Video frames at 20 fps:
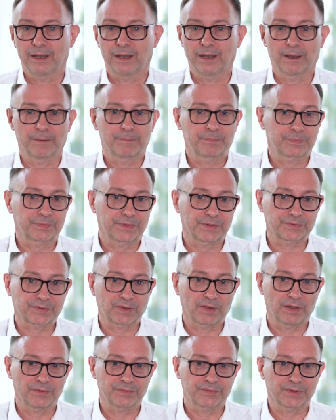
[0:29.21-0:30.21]
Äh,
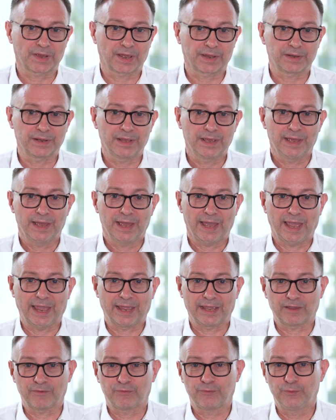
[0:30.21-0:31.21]
das kann sein
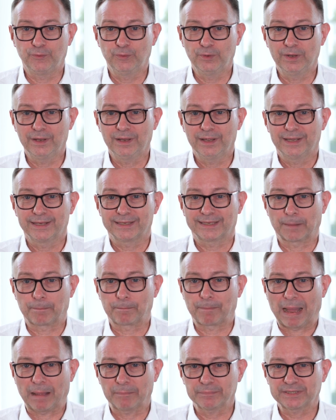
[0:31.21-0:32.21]
ein Gefühl der
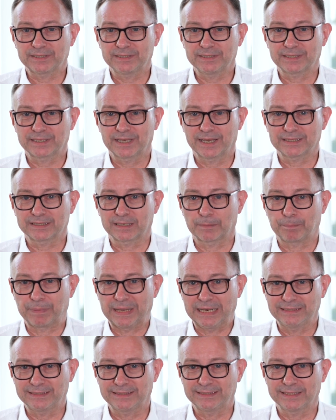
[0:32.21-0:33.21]
Bamstigkeit, der
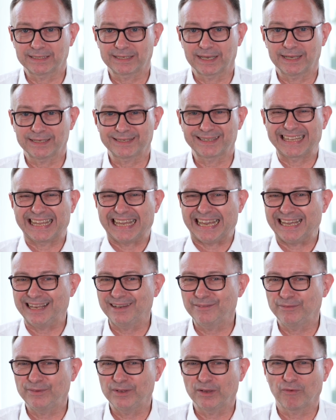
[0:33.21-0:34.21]
Pelzigkeit,
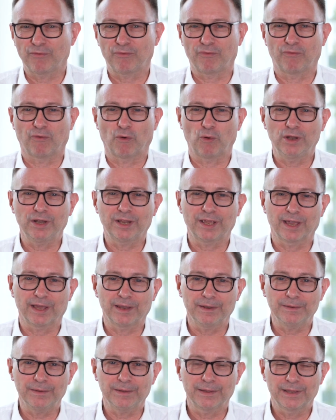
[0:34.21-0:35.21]
gehen wir auf
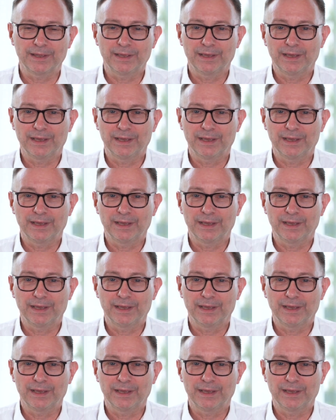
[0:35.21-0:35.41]
Wolken.